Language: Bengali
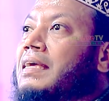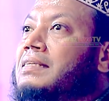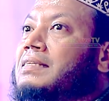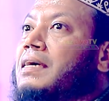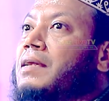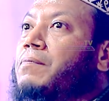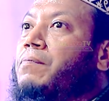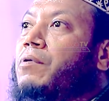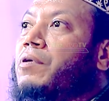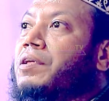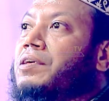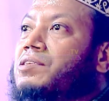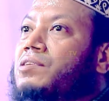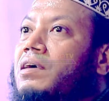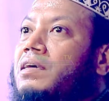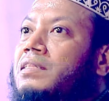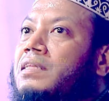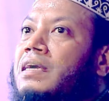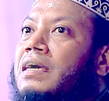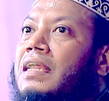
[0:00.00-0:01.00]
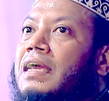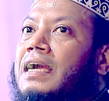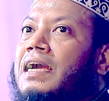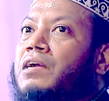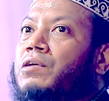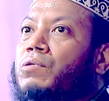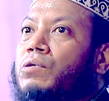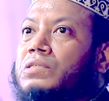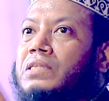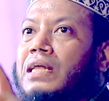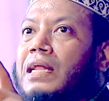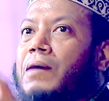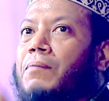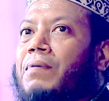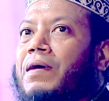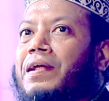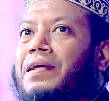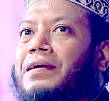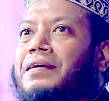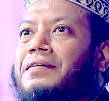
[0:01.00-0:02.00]
নিজের পরিচয় দিয়ে এলাকায় ঢুকতে না
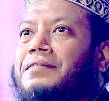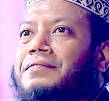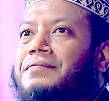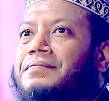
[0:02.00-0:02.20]
পারে